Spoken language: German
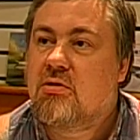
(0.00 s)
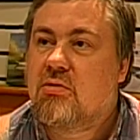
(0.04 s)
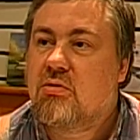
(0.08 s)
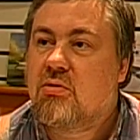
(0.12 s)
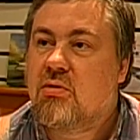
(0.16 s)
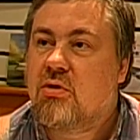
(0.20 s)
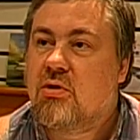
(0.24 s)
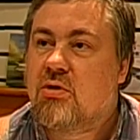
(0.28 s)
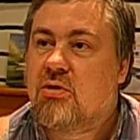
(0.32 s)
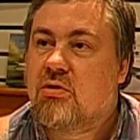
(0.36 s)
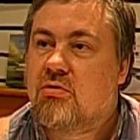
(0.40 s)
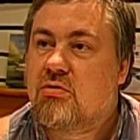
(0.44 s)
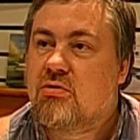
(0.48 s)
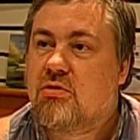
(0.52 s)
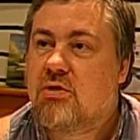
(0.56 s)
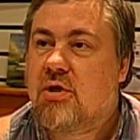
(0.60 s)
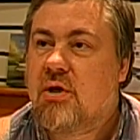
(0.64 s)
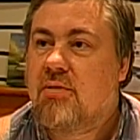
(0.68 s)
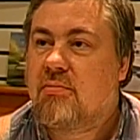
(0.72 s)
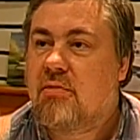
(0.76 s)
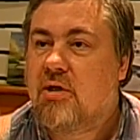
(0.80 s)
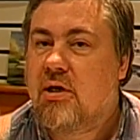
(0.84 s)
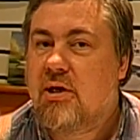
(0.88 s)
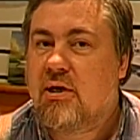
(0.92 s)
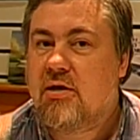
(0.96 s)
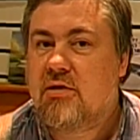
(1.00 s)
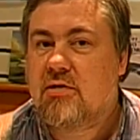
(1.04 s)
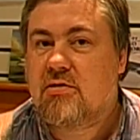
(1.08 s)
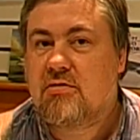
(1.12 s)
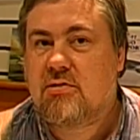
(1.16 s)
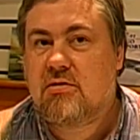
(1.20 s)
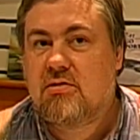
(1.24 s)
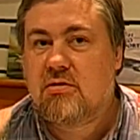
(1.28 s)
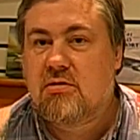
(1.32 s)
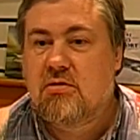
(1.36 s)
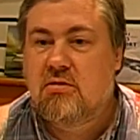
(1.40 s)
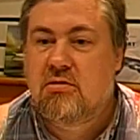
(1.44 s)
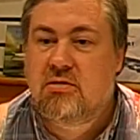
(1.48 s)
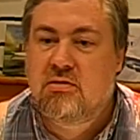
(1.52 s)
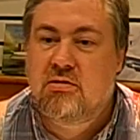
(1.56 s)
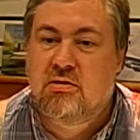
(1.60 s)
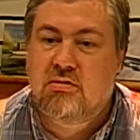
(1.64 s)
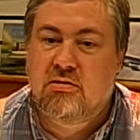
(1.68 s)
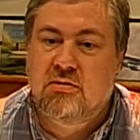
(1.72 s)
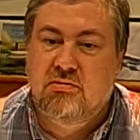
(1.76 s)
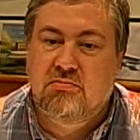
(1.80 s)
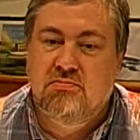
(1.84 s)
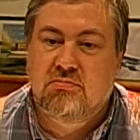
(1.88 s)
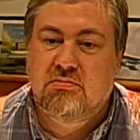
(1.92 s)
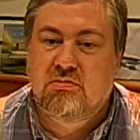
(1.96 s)
und eben halt,
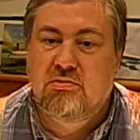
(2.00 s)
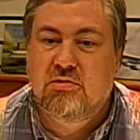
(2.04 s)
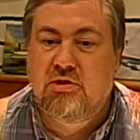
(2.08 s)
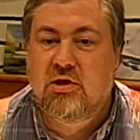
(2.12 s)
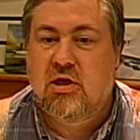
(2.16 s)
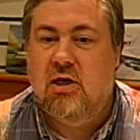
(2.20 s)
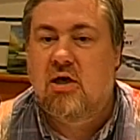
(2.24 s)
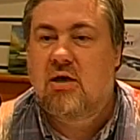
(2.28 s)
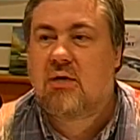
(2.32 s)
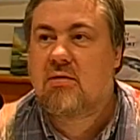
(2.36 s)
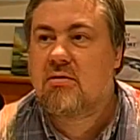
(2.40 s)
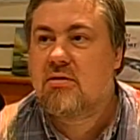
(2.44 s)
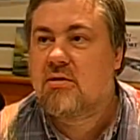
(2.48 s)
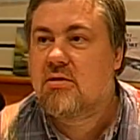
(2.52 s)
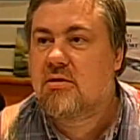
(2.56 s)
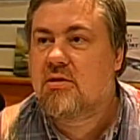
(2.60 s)
äh, tja,